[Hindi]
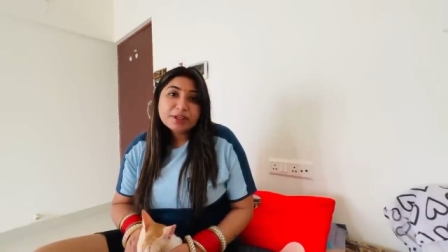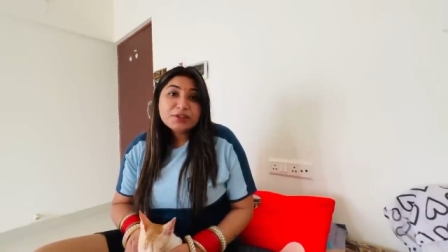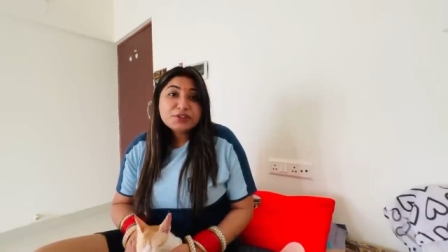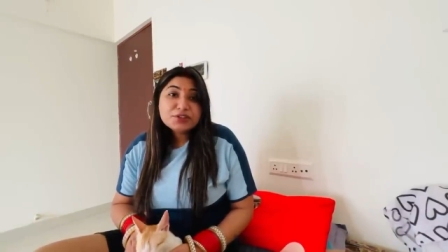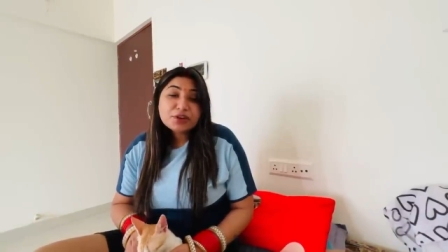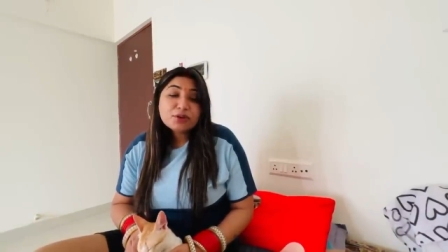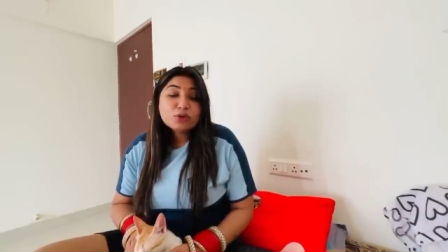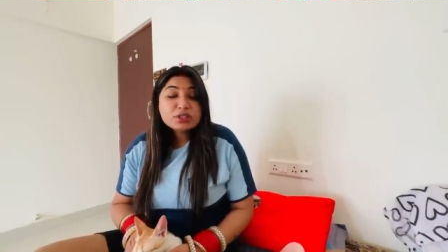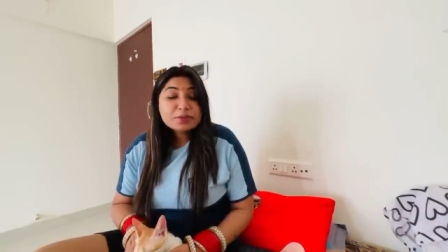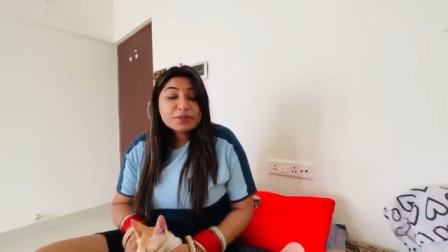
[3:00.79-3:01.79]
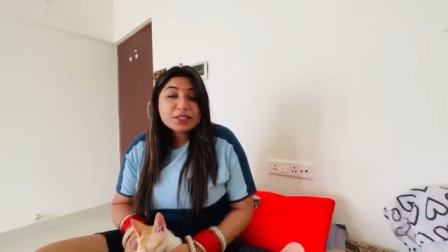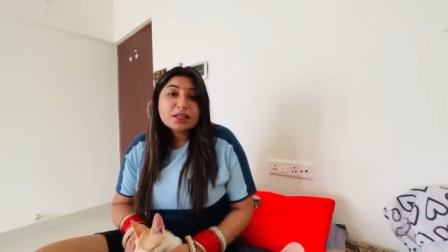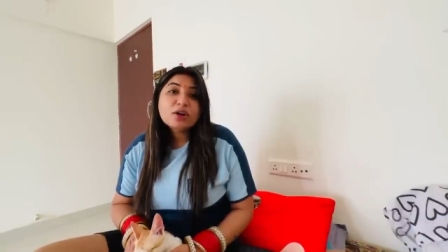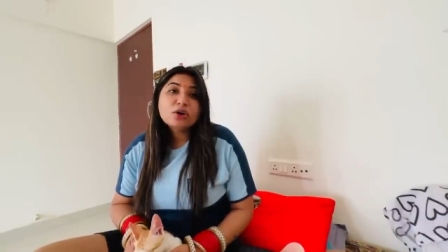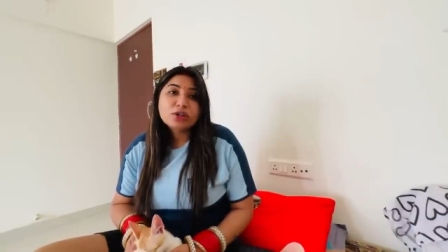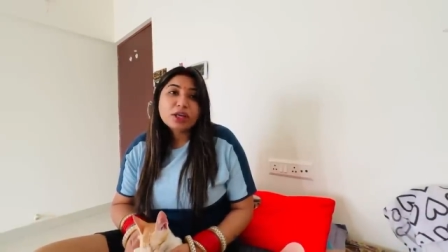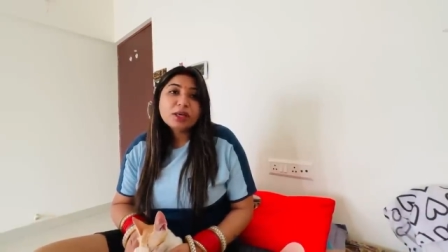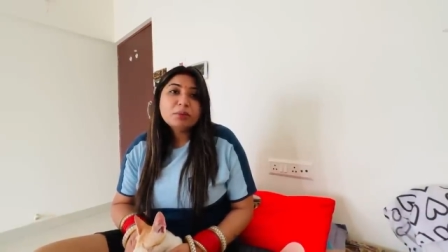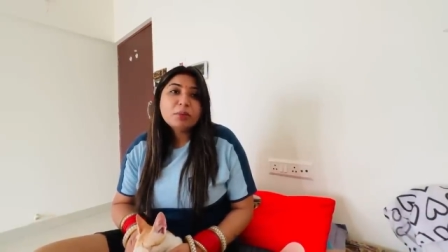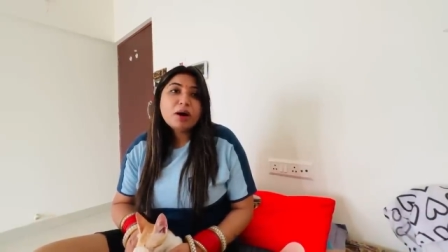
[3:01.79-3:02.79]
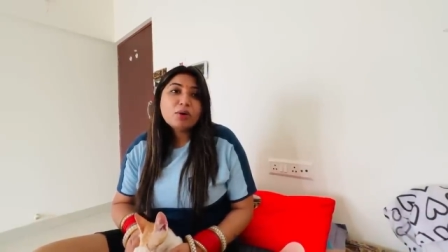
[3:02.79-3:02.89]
इस चीज़ का दुख सबसे ज़्यादा होता है कि बीमार